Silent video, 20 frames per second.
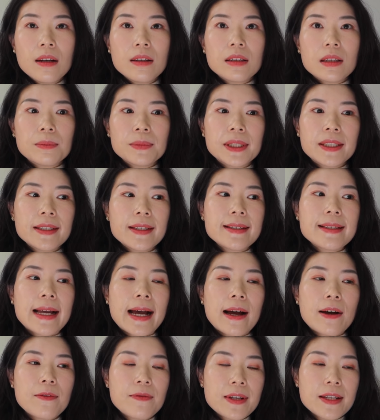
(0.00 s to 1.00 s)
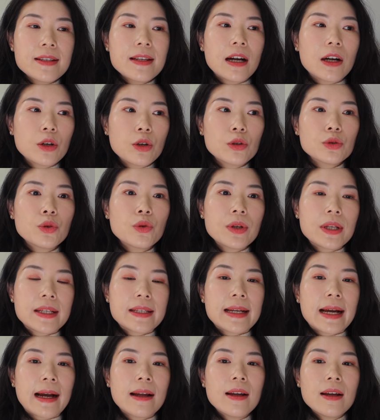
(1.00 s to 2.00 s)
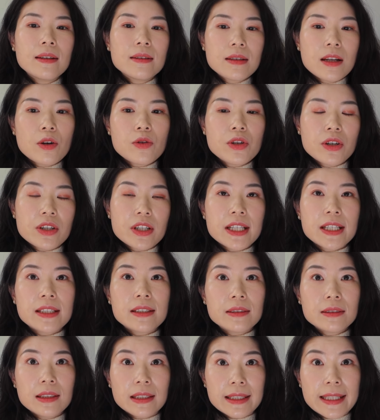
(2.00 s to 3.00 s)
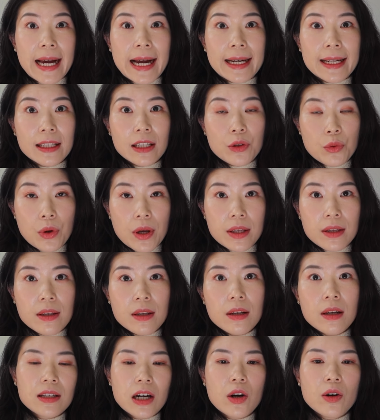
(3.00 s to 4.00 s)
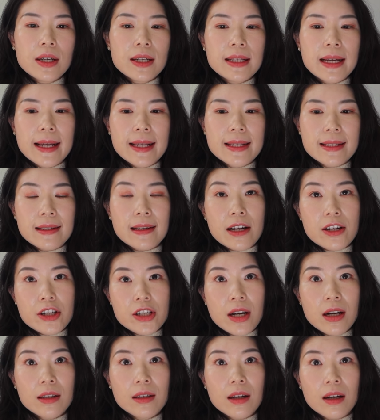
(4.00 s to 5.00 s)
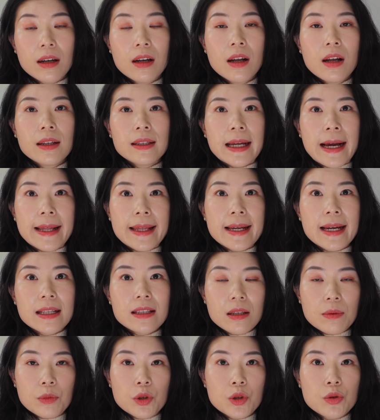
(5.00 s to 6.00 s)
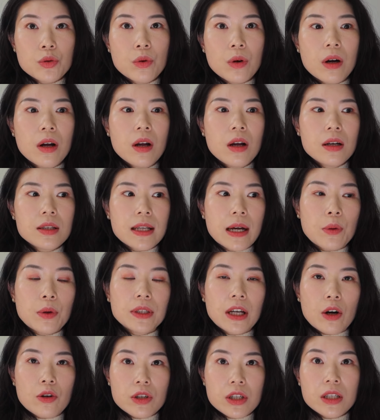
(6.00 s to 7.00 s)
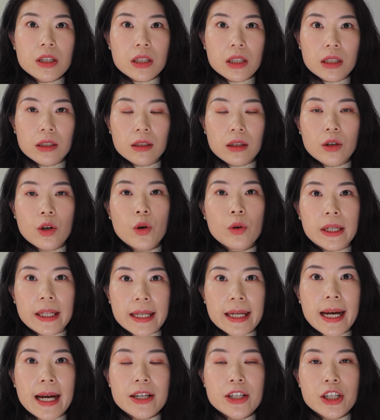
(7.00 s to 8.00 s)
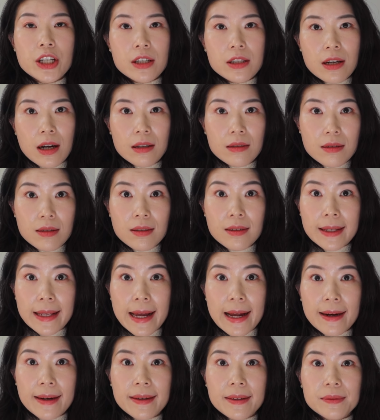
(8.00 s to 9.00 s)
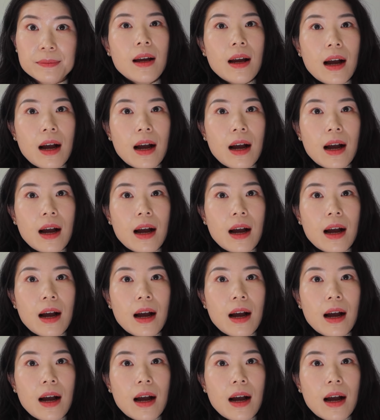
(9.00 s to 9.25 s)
能不能跟他分享沟通一下，造成这个你压力的原因，然后跟他一起来商量，他应该怎么做才会导致你能够离开这个长期的压力？